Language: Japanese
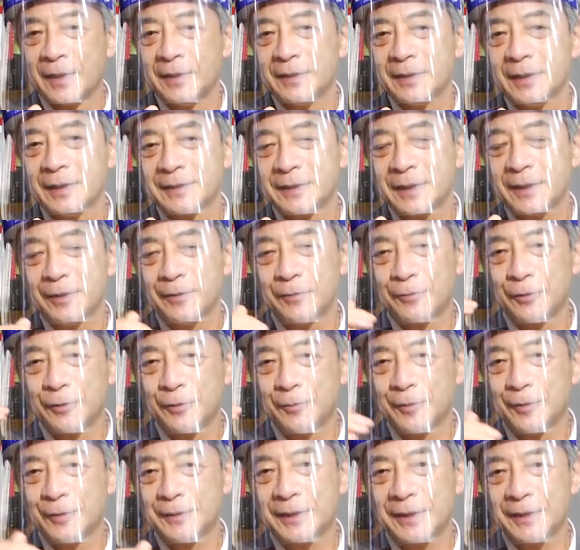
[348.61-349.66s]
でさらに国
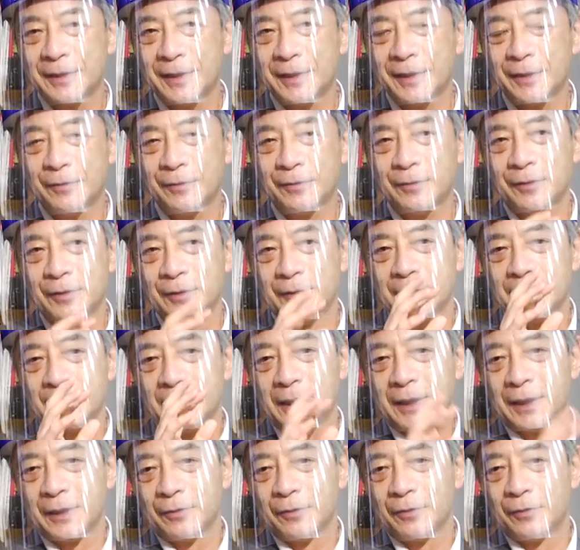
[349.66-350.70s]
防予算だけど
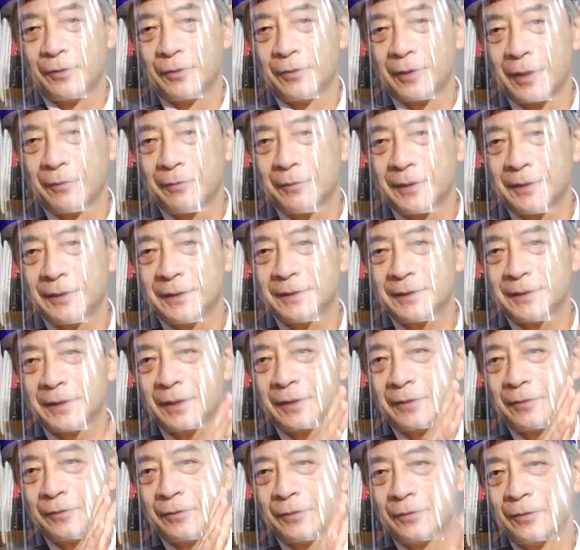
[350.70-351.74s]
ア
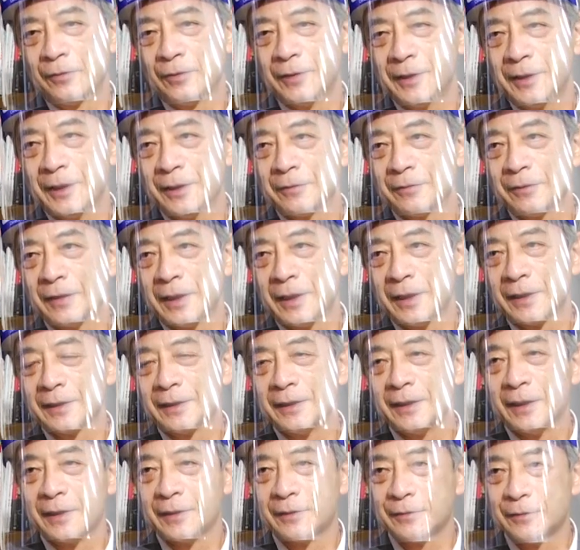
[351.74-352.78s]
フガニスタンとイラクがあっ
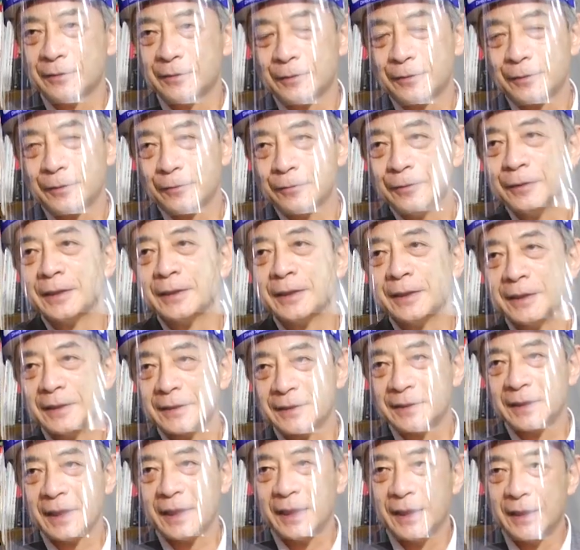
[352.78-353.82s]
てぐーっと増えてで
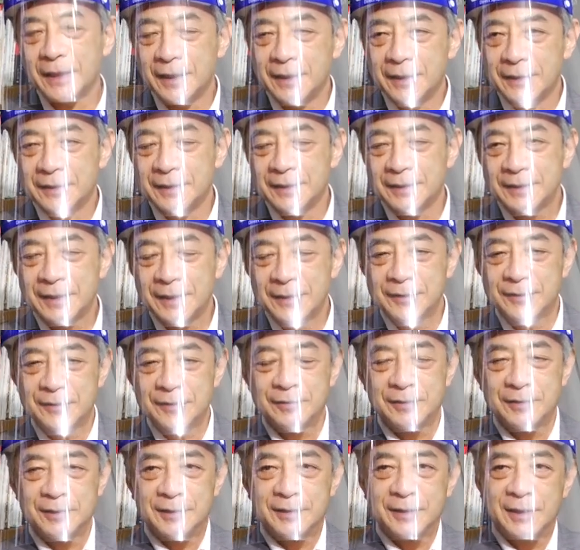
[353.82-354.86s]
すね、はい、
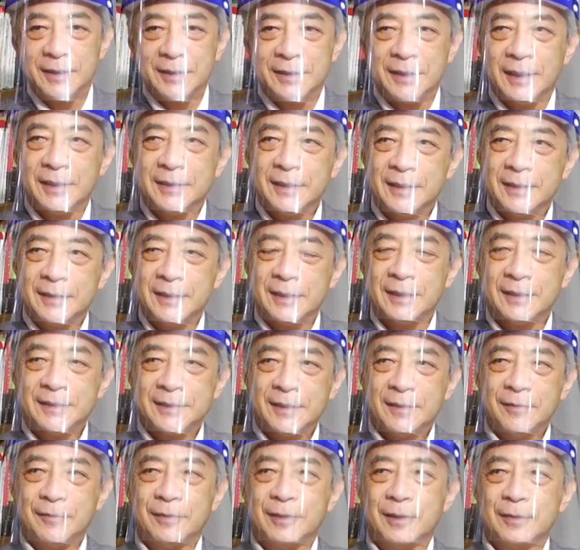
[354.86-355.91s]
2011年に大体
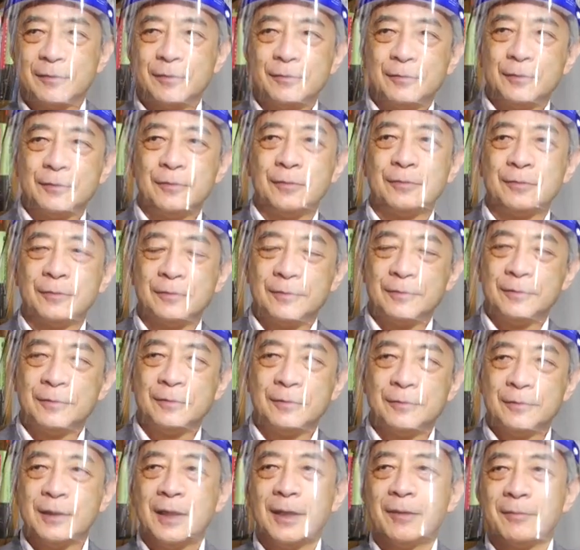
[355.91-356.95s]
7500億
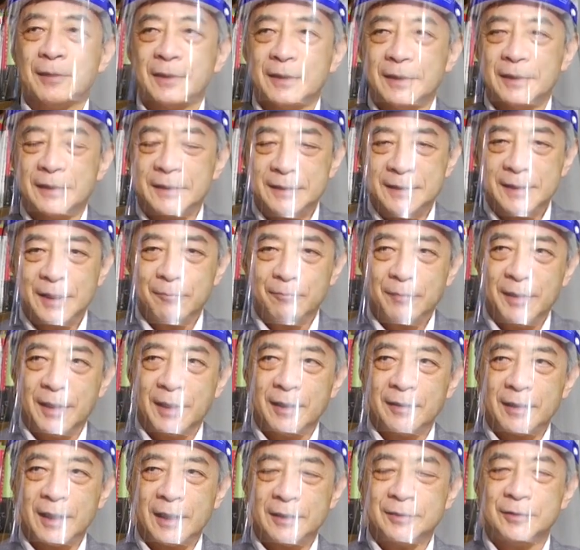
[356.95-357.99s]
ドルぐらいまでですね、ま
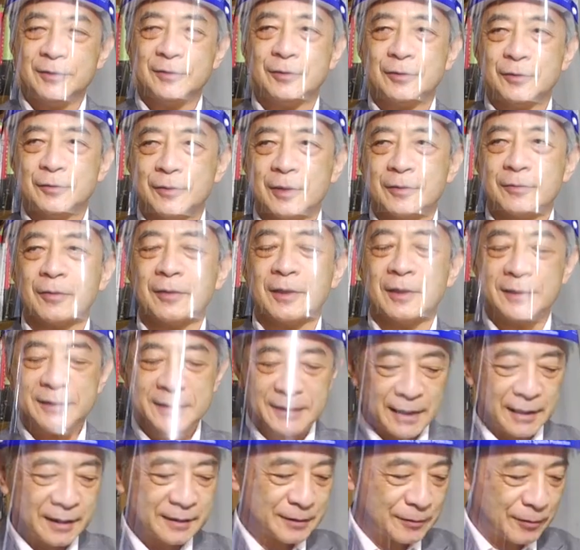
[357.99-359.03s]
あ、80兆円とかで
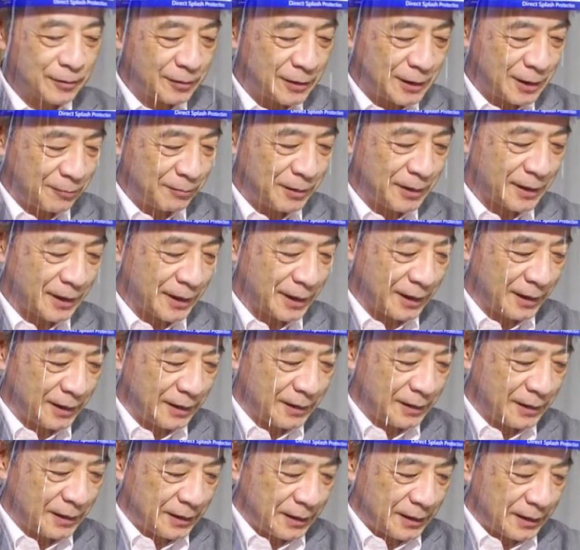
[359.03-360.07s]
すね、それぐらいまで
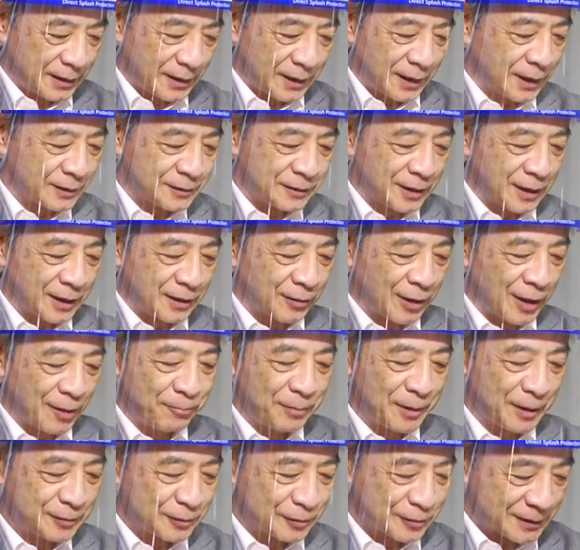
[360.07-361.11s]

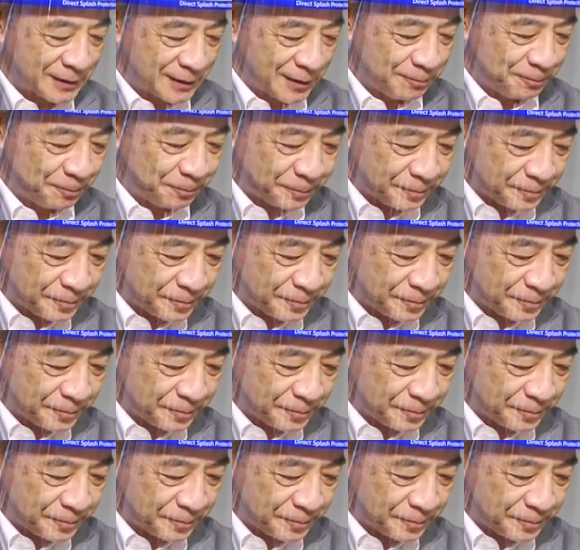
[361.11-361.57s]
800兆ですね